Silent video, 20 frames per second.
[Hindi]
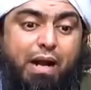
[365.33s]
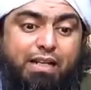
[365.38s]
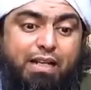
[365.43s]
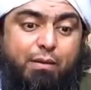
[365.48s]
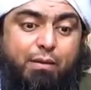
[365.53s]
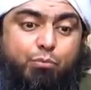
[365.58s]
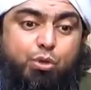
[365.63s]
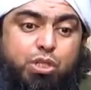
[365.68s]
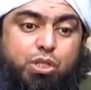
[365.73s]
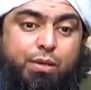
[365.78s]

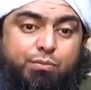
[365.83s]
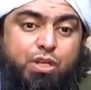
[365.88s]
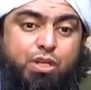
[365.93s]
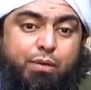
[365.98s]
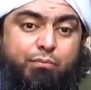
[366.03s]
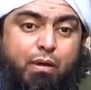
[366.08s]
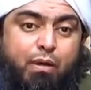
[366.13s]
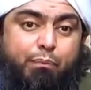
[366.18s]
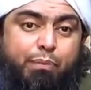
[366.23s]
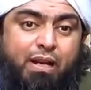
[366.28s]
बढ़कर मुस्लिम
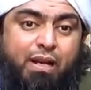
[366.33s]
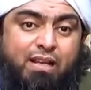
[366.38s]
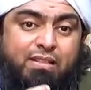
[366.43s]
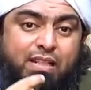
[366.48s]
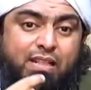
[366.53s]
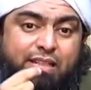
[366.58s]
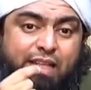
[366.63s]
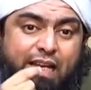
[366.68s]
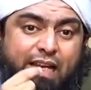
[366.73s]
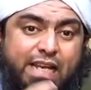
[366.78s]
शरीफ में फिर
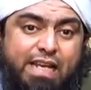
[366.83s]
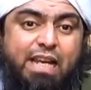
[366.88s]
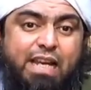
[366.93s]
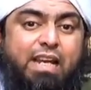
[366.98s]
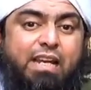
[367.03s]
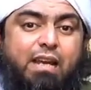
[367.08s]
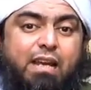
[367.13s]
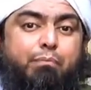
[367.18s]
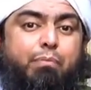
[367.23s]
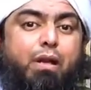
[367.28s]
हजरत अली के
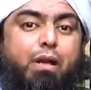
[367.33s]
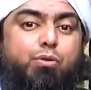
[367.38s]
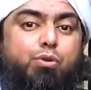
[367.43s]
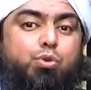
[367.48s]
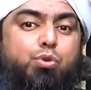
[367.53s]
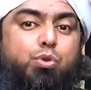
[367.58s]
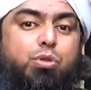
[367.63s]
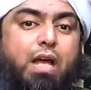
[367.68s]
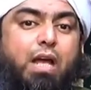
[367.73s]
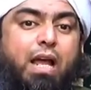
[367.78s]
लिए
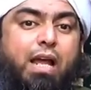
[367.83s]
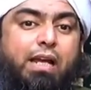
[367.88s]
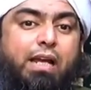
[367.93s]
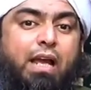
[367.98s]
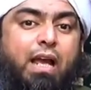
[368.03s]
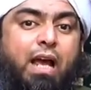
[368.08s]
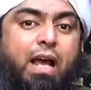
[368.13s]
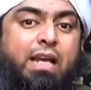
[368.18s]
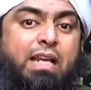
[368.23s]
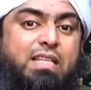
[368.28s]
बिलखसूस आया
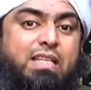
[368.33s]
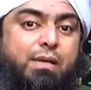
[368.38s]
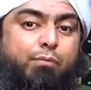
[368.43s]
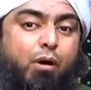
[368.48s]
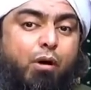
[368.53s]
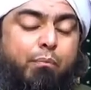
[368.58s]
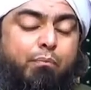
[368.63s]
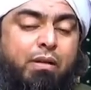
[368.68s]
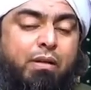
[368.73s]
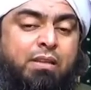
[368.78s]
कि अली से
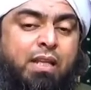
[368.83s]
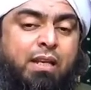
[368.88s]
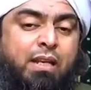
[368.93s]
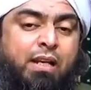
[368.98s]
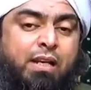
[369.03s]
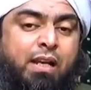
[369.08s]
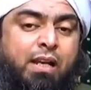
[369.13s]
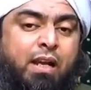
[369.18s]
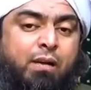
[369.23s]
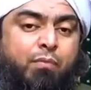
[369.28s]
मोहब्बत नहीं
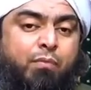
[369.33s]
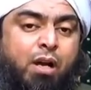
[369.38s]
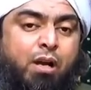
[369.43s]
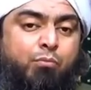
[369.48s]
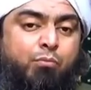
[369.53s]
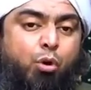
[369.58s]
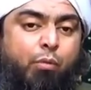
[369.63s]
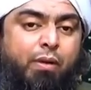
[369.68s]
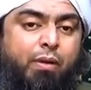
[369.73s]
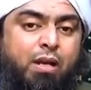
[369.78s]
रखेगा
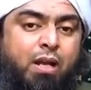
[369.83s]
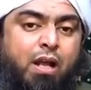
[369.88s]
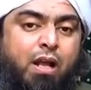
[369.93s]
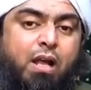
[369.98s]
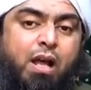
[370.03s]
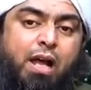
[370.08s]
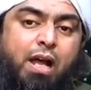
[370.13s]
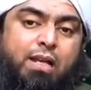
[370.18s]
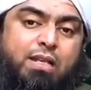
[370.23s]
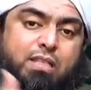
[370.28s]
मगर मोमिन
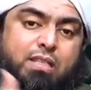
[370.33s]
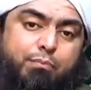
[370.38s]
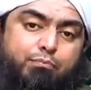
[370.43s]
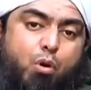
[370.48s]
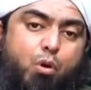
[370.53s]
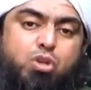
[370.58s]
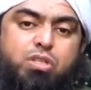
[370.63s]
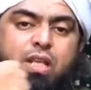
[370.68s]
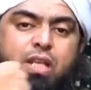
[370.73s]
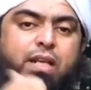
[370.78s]
अली से
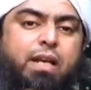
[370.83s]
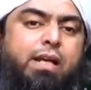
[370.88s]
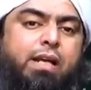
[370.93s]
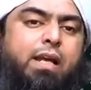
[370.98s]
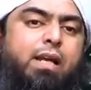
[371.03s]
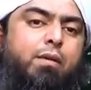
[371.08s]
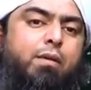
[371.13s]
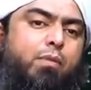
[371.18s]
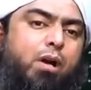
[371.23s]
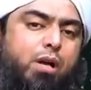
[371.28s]
बुग्ज नहीं
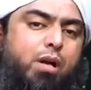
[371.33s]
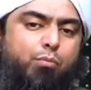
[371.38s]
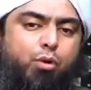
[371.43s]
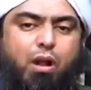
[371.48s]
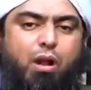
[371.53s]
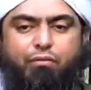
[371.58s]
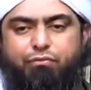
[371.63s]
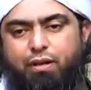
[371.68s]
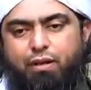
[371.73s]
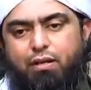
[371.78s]
रखेगा मगर
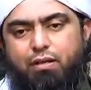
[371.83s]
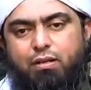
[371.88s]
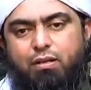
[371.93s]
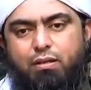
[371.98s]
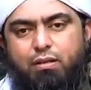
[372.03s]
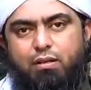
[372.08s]
मुनाफिक